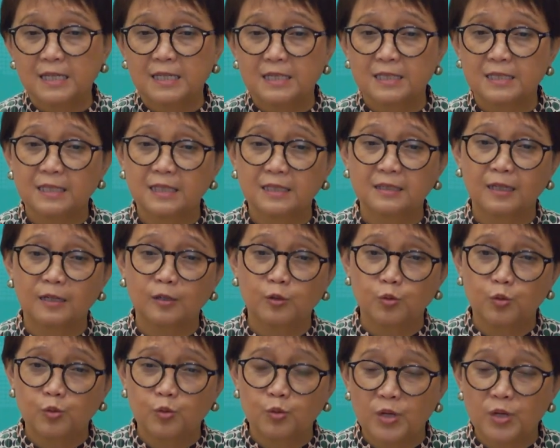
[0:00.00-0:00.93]
serta
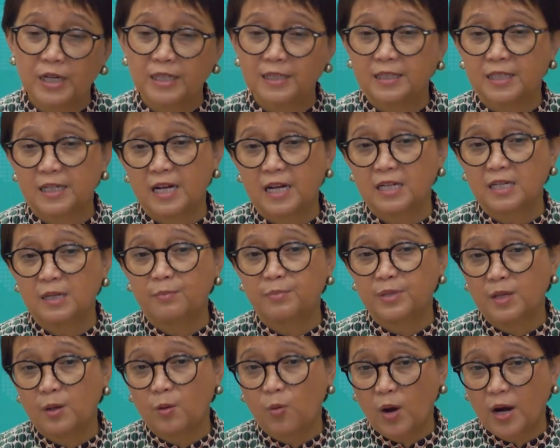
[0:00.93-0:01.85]
dukungan
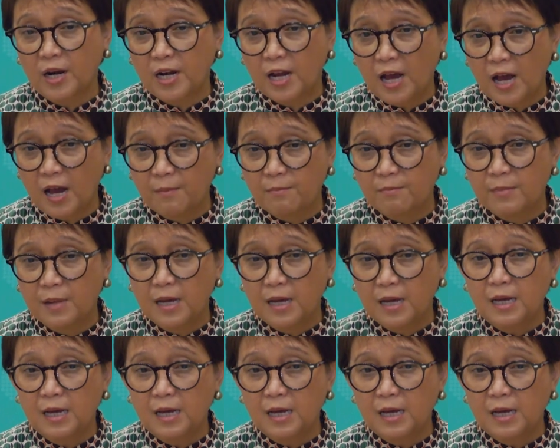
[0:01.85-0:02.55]
terhadap Dewan HAM